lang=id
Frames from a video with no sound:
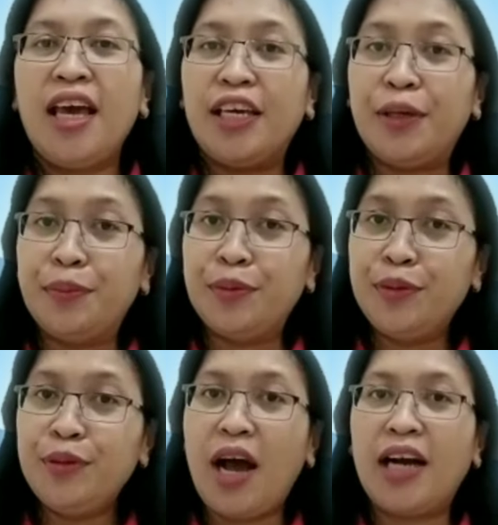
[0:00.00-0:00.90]

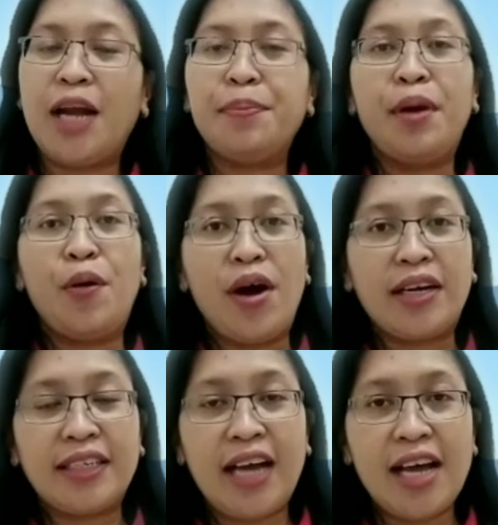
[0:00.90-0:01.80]
Ibu akan
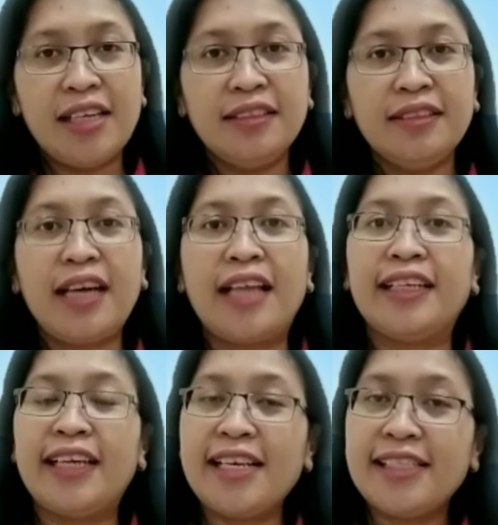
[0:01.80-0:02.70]
membawakan
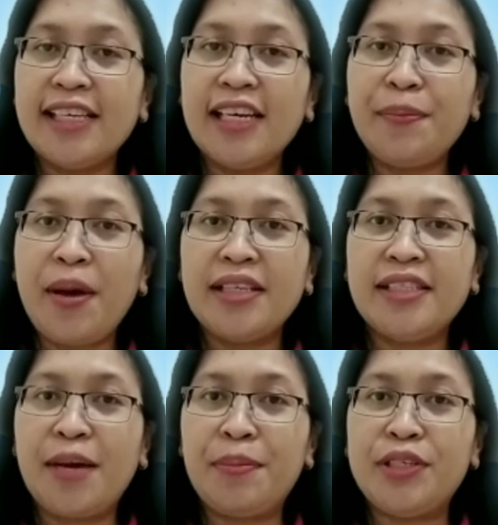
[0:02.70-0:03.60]
katekese
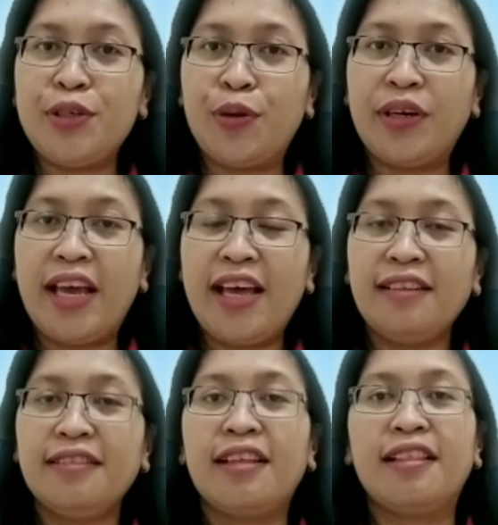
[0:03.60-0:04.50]
remaja
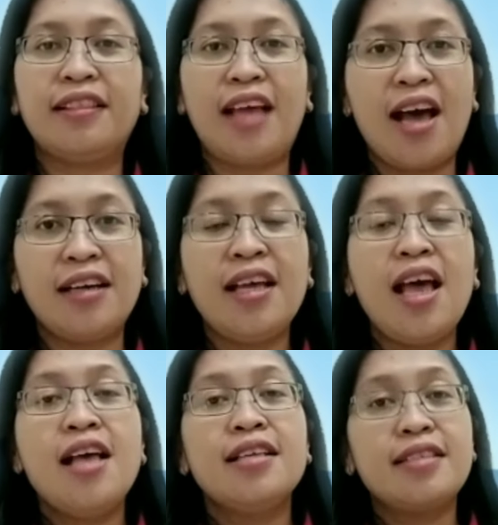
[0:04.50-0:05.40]
misioner tentang
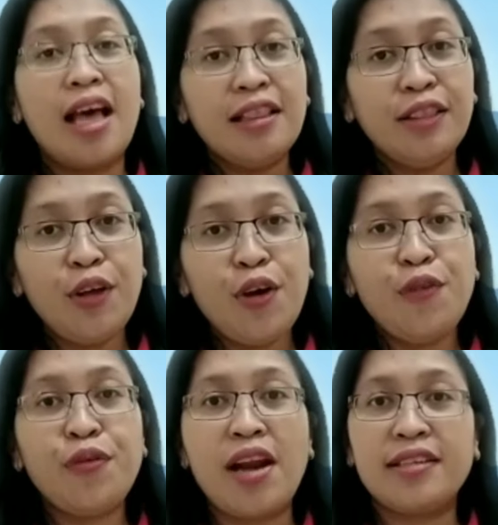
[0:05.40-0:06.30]

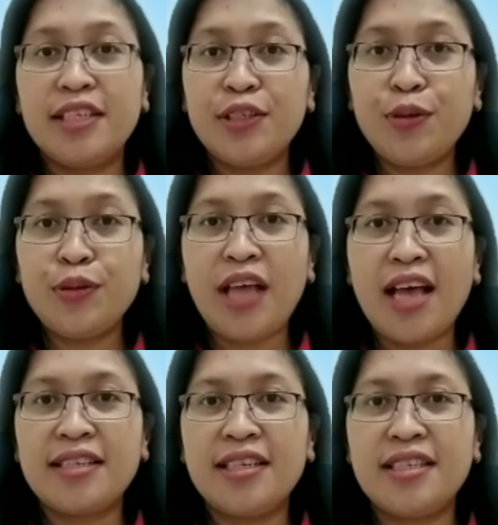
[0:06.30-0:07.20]
Santo Fransiskus
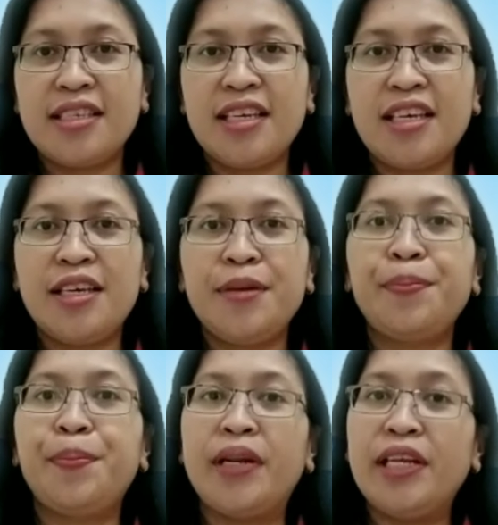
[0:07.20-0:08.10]
Asisi,
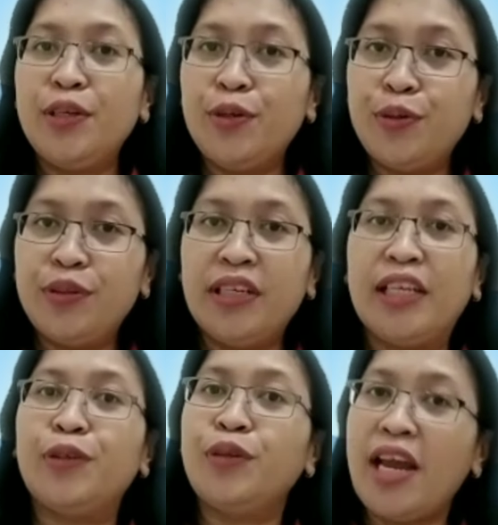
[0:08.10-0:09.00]
pelindung
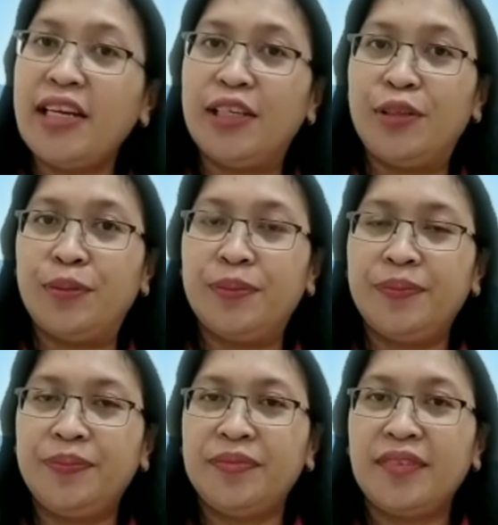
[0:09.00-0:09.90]
lingkungan hidup.
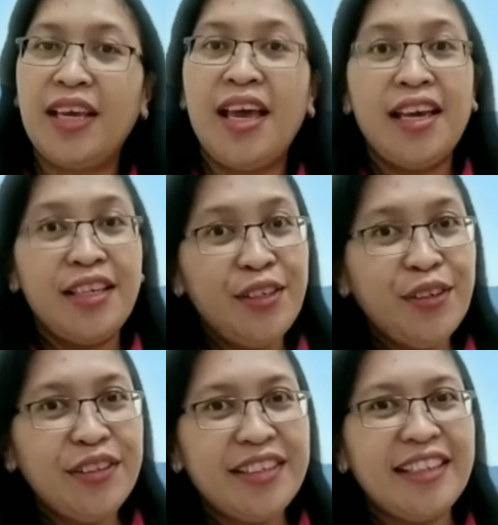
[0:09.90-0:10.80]

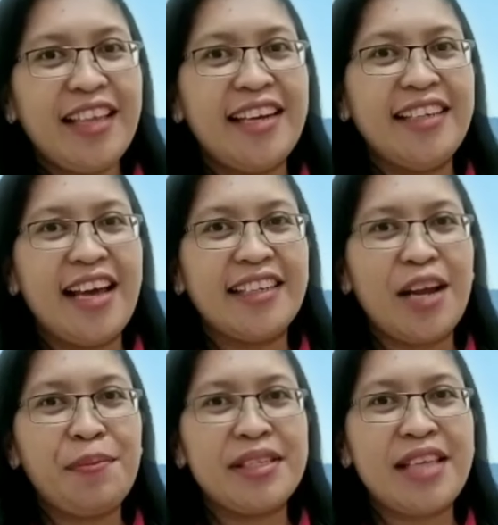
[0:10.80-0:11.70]
Yuk kita
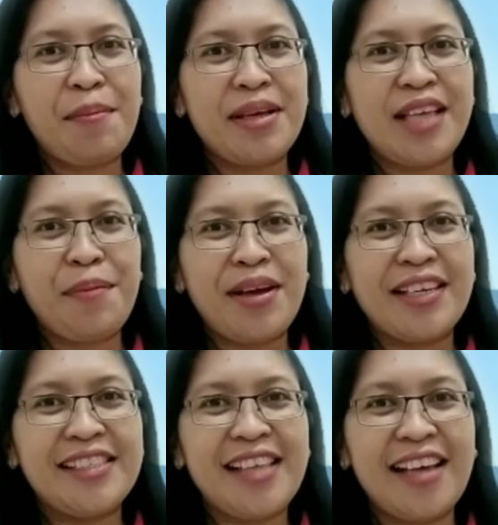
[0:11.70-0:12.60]
dengarkan bersama-sama
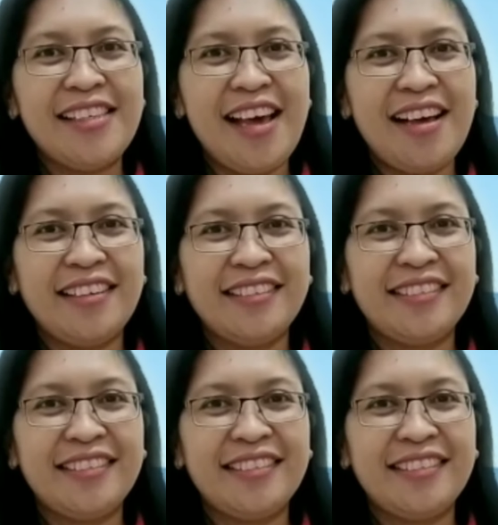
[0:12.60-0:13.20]
kisahnya.